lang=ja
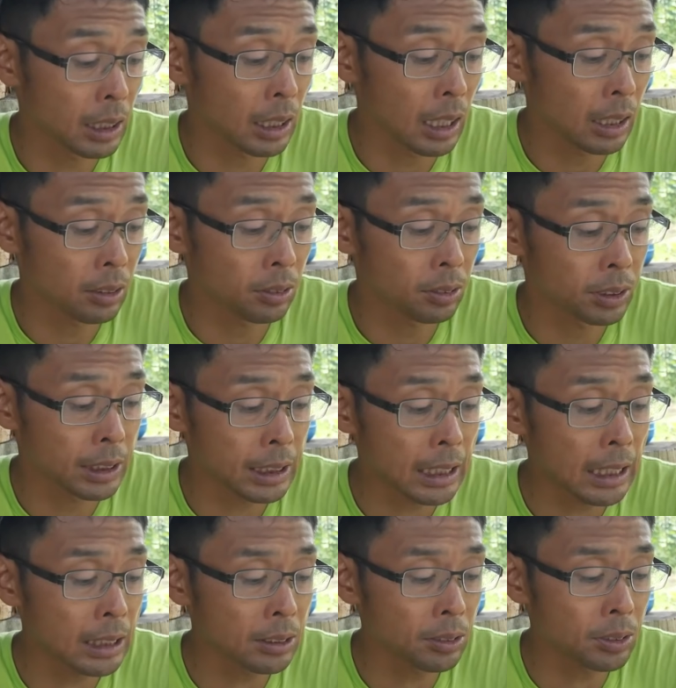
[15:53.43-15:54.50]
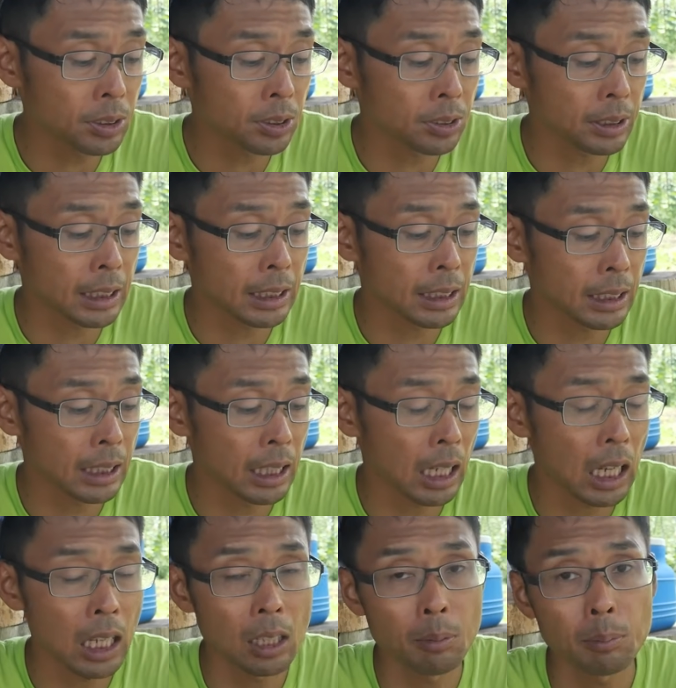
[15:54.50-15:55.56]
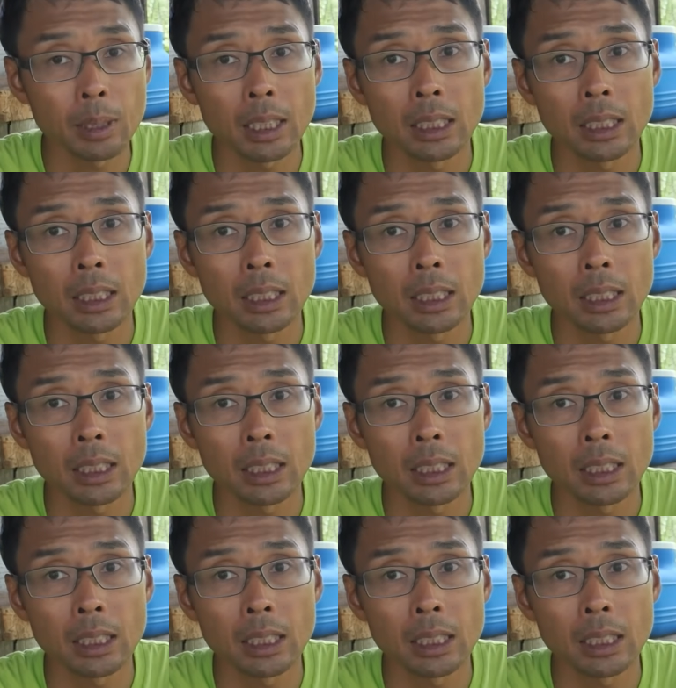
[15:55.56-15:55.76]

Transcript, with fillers: えっ、ー、と、自家増殖させて販